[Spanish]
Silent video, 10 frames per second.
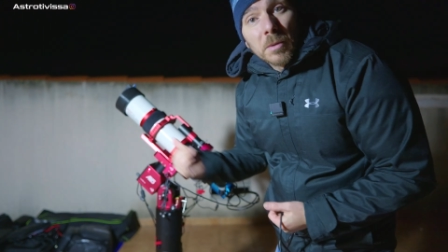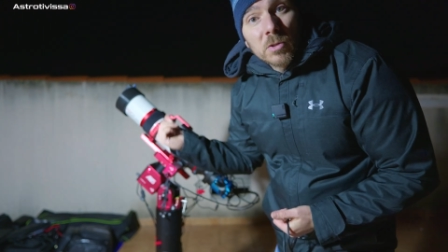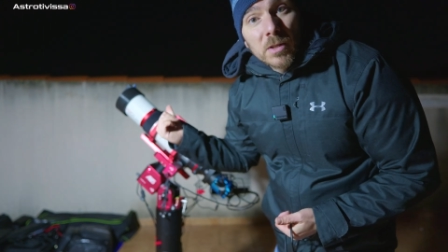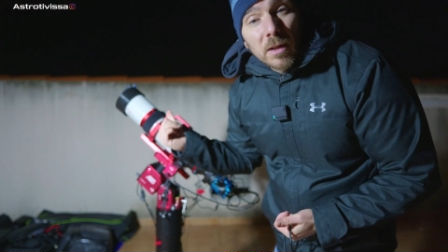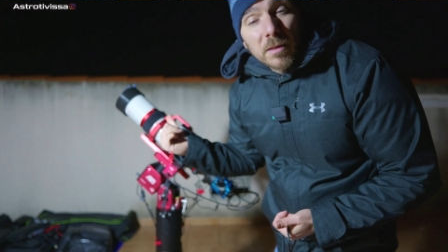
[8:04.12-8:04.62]
pero
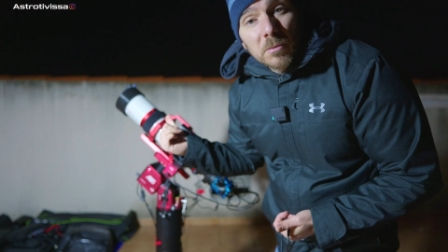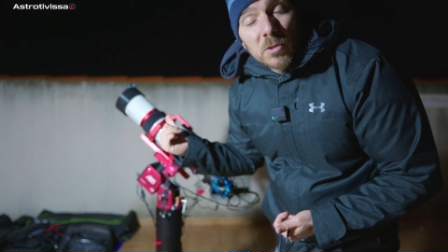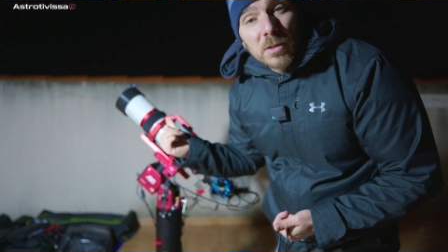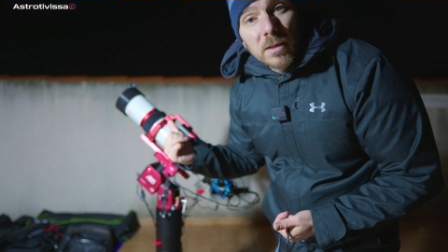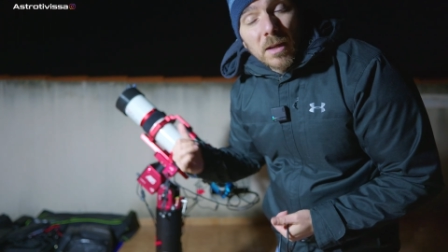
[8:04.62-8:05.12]
si la
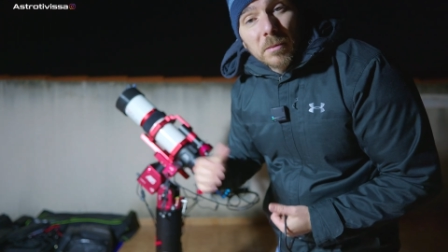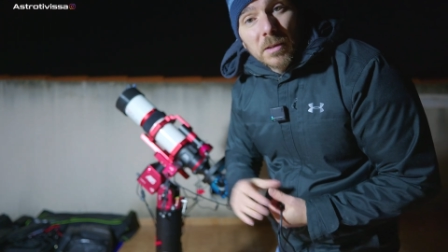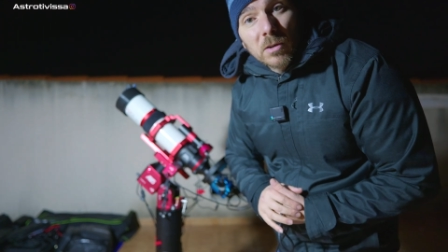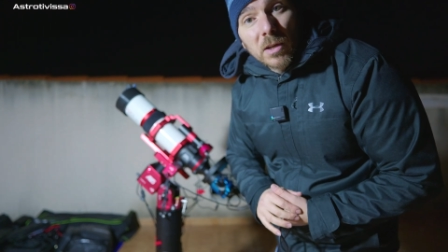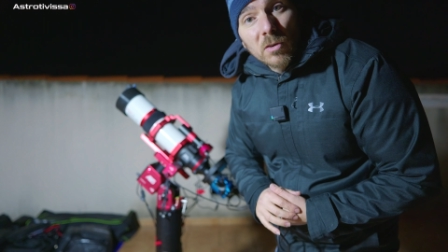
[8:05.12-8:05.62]
hacemos del
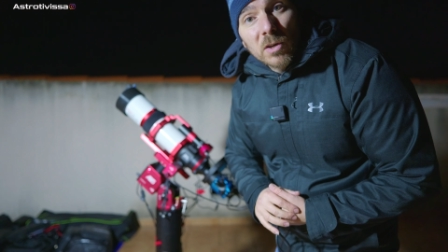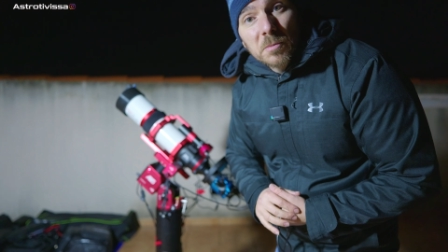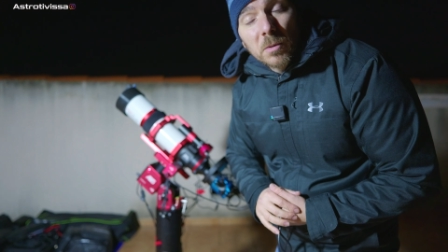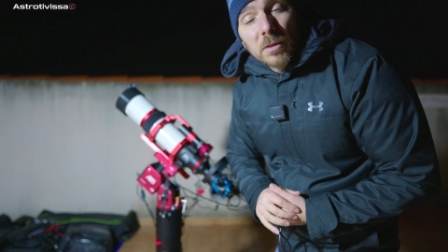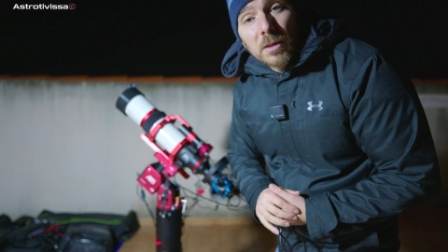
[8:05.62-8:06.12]
diámetro que
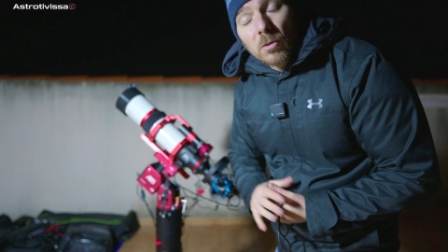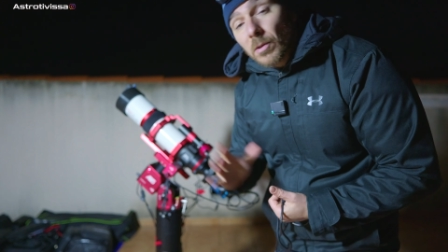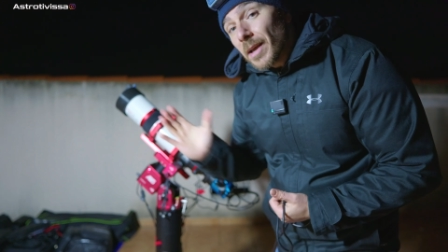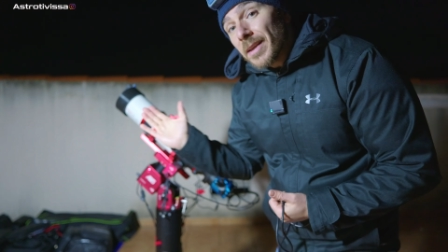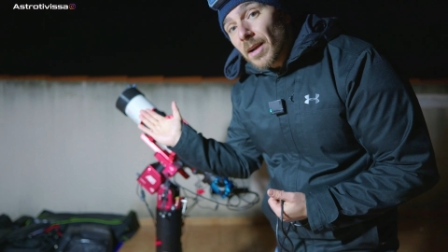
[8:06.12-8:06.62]
corresponde,
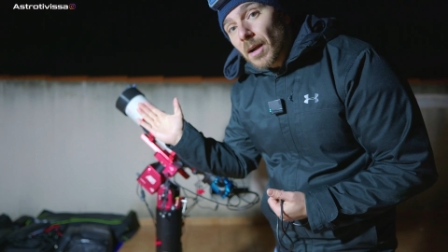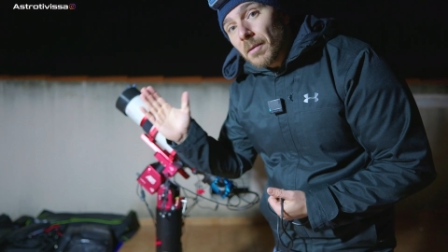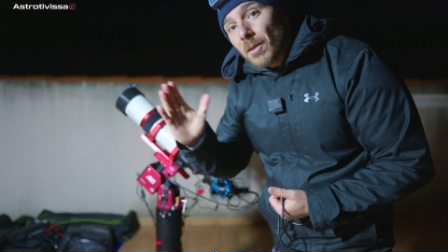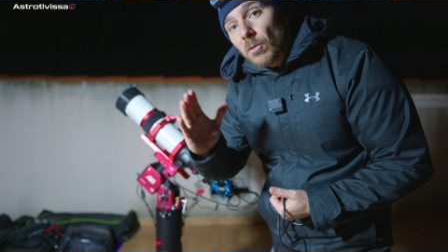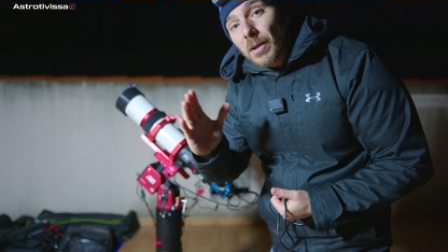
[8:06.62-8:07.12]
donde haya
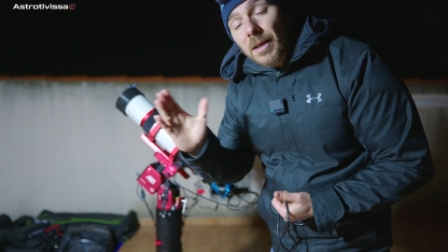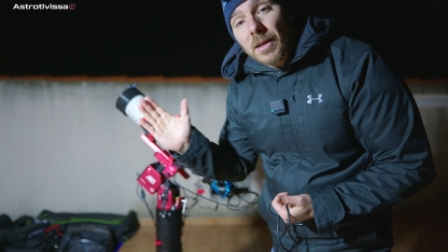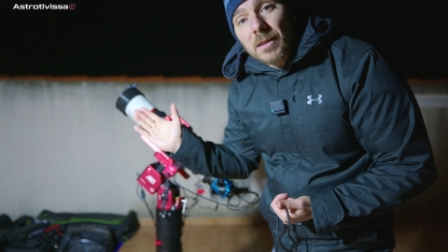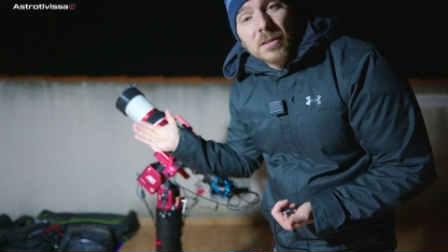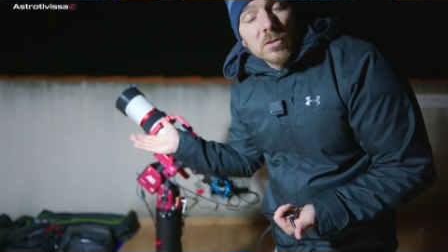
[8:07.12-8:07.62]
acabado
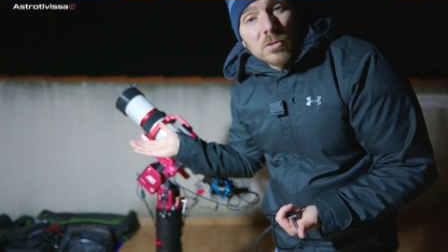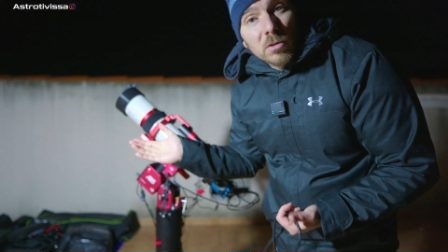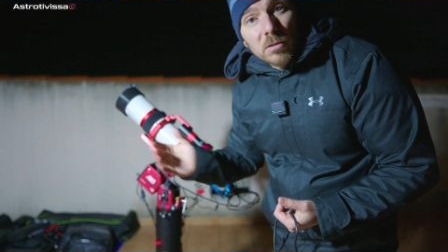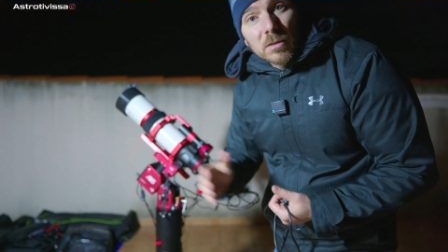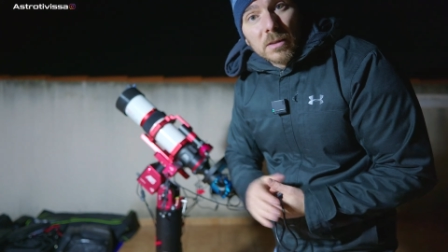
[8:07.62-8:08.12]
la sesión,